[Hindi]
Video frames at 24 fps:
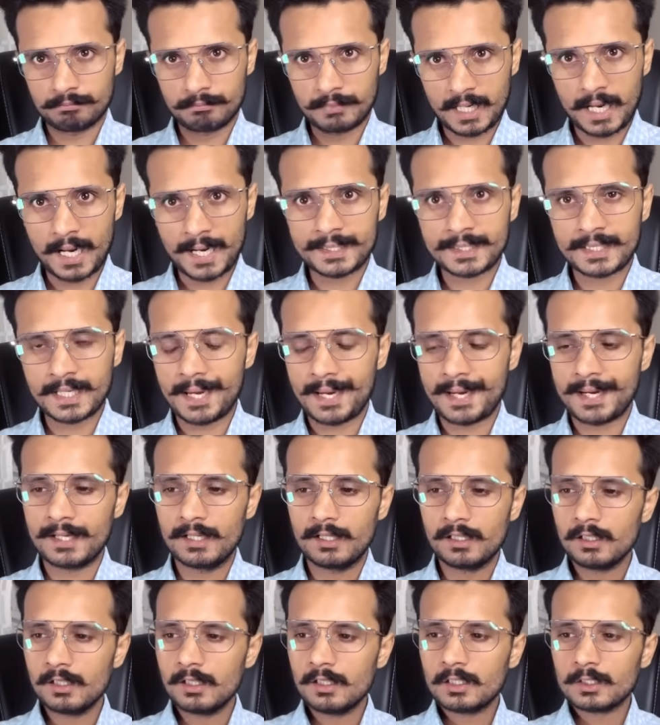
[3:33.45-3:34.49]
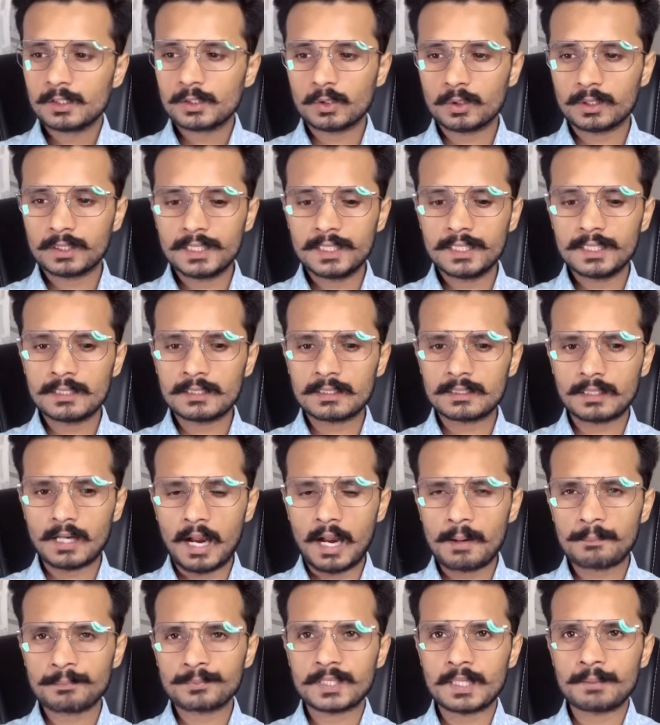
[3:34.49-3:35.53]
बनाया गया है जो कि
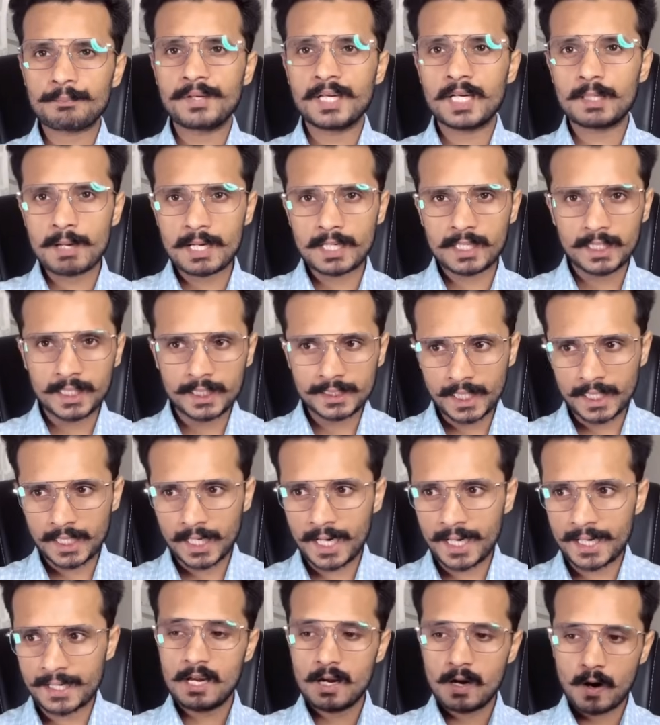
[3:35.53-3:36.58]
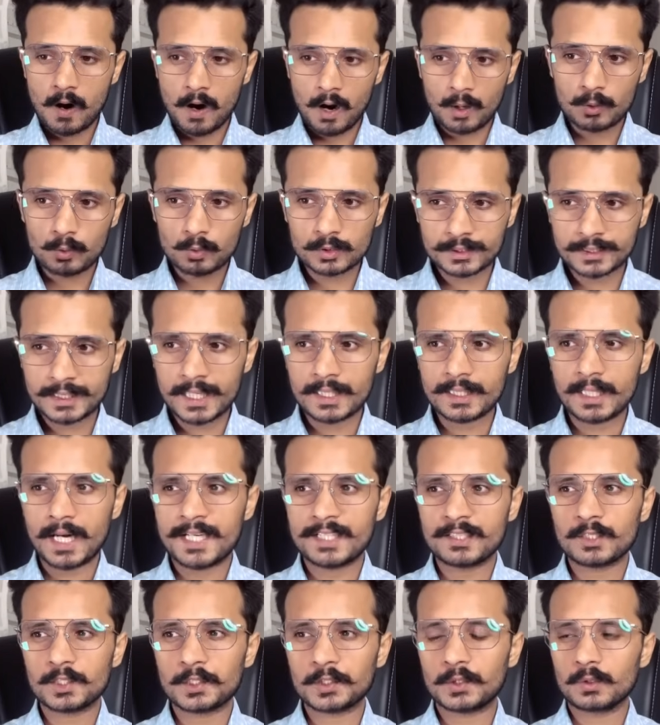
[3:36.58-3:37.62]
आपसे फीडबैक लिया जा रहा है और उसके
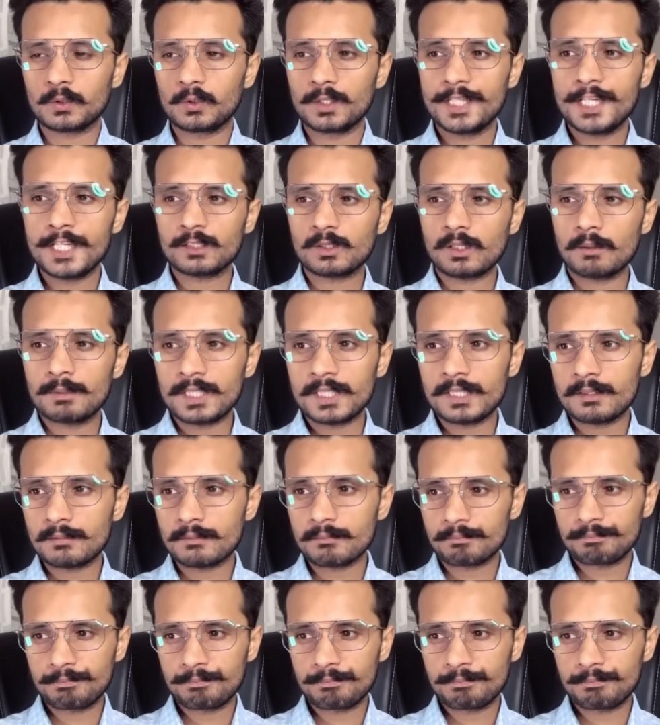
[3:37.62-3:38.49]
आधार दोस्तों ये तो अभी